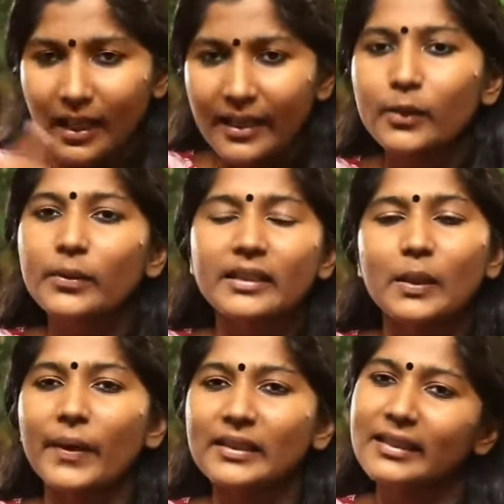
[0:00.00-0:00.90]

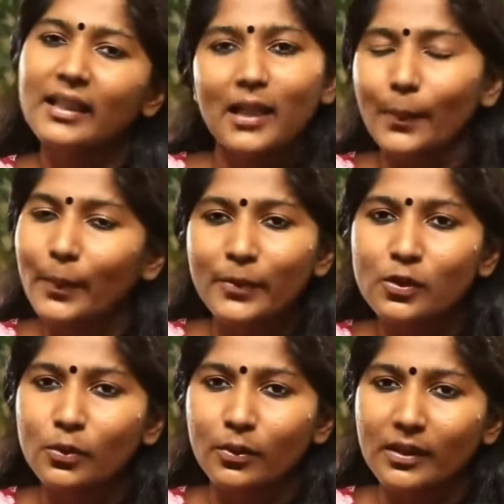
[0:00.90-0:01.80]
ஆயுர்வேதத்தில் பார்த்தீங்கன்னா கபம்னு
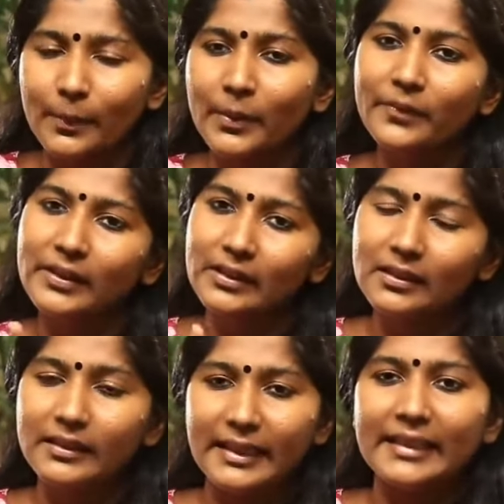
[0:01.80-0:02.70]
சொல்லுவோம் கபம் வந்து
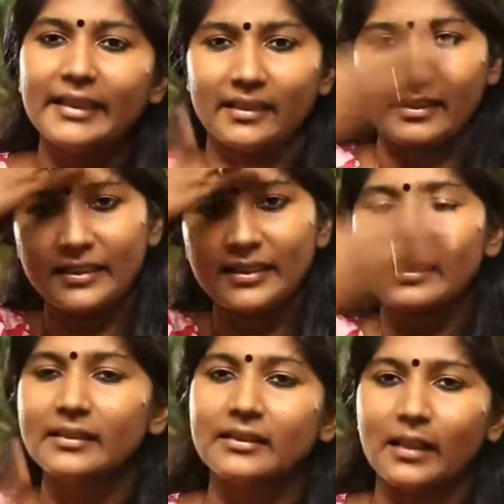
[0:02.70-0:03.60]
இங்கே
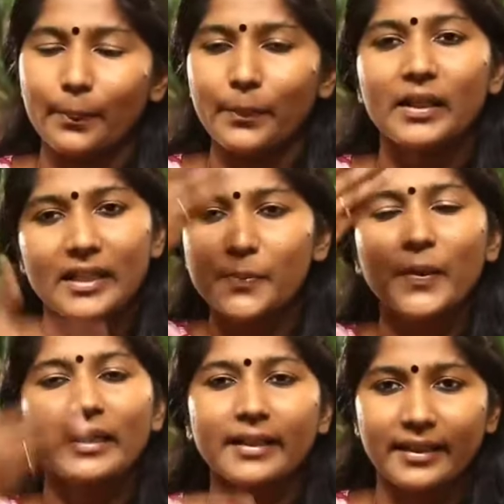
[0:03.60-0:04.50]
இதுக்கு அப்பர்
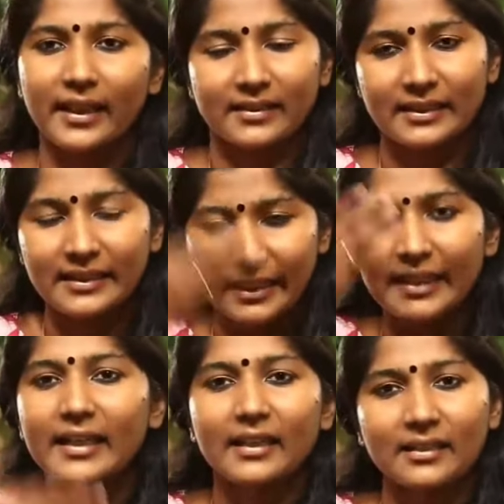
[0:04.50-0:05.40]
ரெஸ்பிரேட்டரி ட்ராக்ட் இந்த
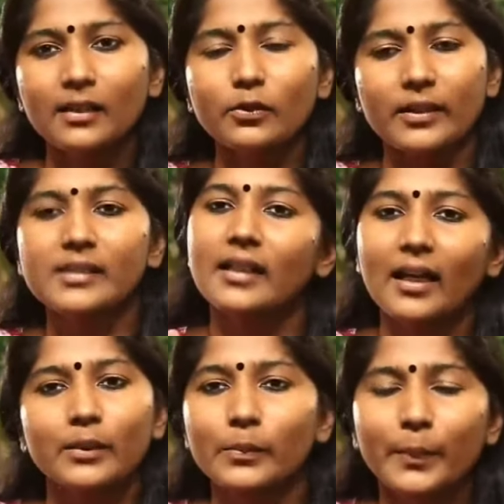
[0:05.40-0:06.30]
ஏரியாவில் தான் அதோட
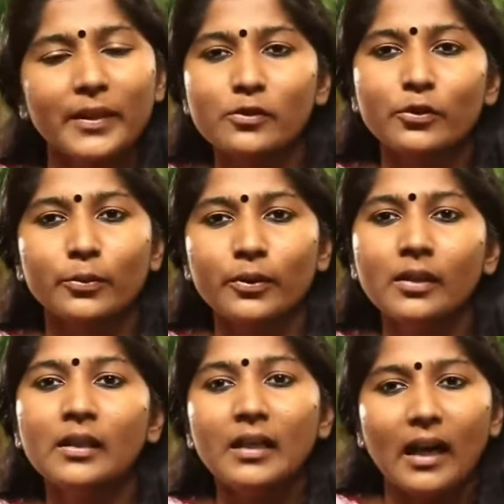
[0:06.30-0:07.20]
ஸ்தானம் அப்படின்னு சொல்லுவோம்
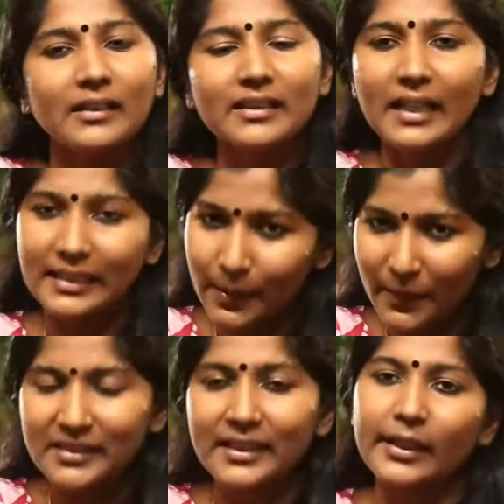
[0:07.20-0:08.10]
அங்கே தான்
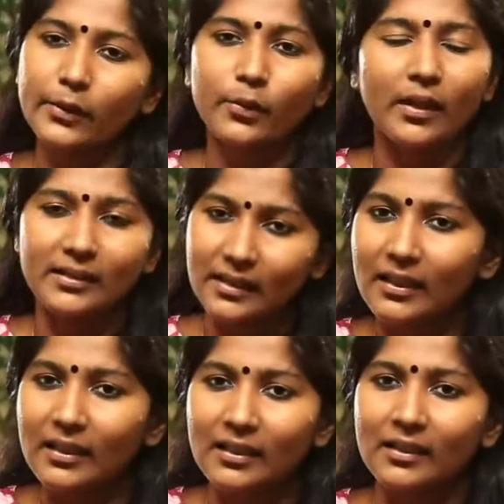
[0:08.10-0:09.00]
அதிகமாக சேரும் அங்கே தான்